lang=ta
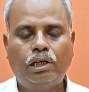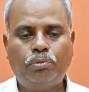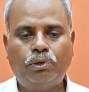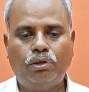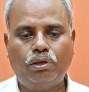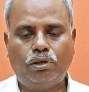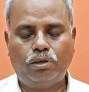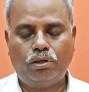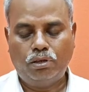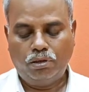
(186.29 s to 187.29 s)

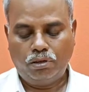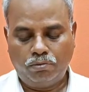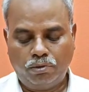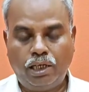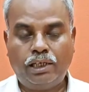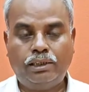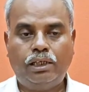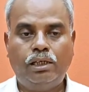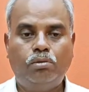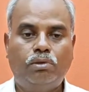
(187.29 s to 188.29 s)
அப்போது
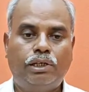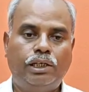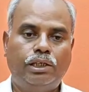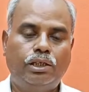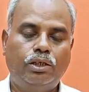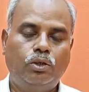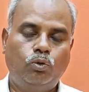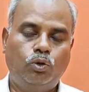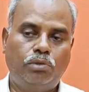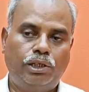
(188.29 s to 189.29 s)
வாரத்தில் இருமுறை
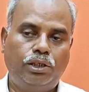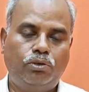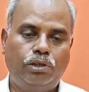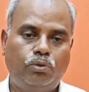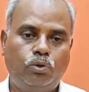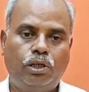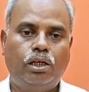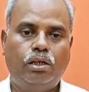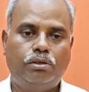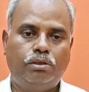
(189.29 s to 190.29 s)
ஒரு மனிதனுடைய
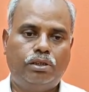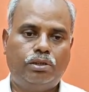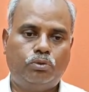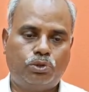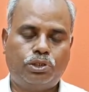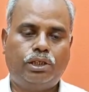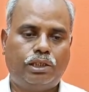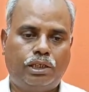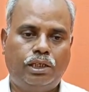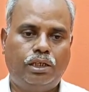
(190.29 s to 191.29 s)
உடலில் வந்து
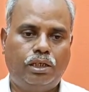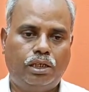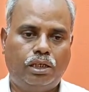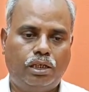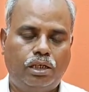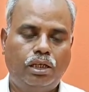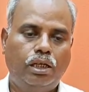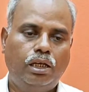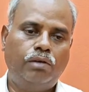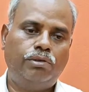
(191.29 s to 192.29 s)
உஷ்ணம் தனியலைன்னா
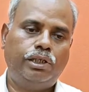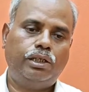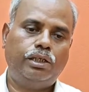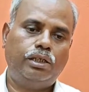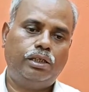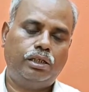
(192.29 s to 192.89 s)
அவனுக்கு